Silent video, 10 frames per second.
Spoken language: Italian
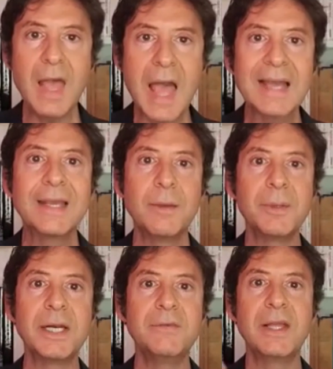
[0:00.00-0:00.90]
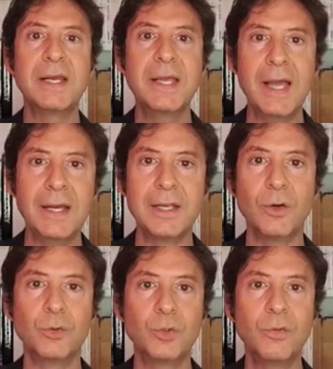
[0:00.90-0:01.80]
anche per le vie legali
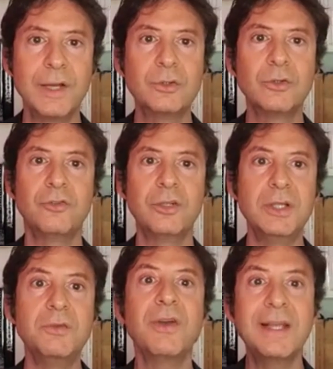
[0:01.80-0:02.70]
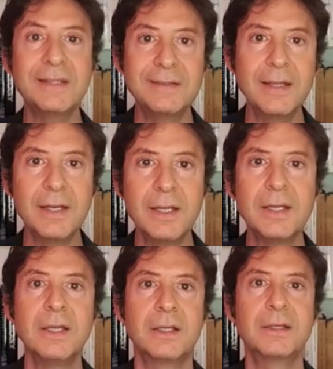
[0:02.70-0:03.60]
o dovendosi difendere
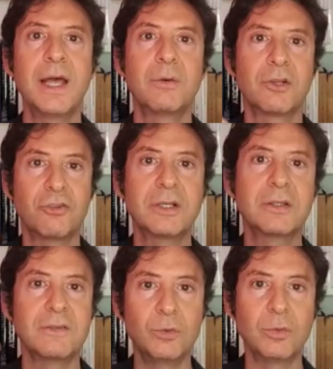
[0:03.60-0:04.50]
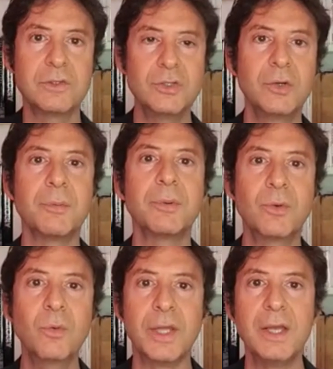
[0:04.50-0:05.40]
da una certa situazione, per
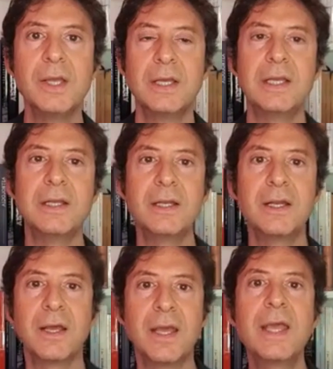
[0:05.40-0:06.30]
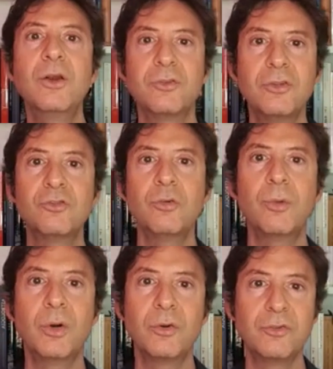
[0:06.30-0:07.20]
cui in, e lo stesso,
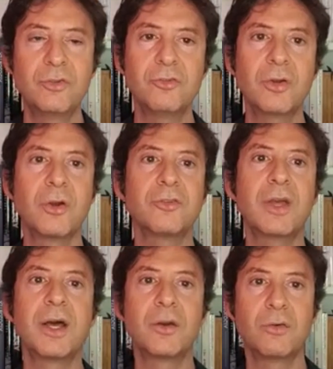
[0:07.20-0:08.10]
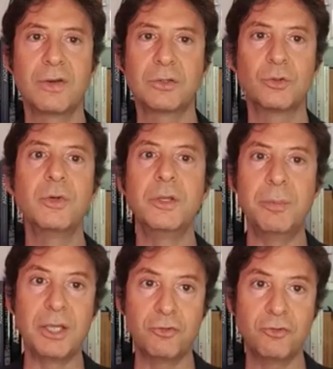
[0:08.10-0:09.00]
mo, lo stesso cosa hanno fatto i
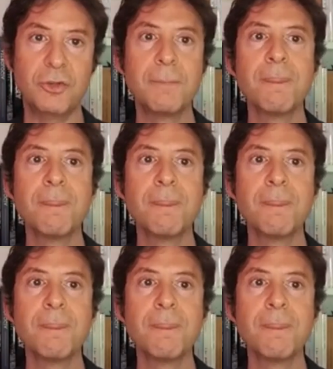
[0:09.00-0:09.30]
pesci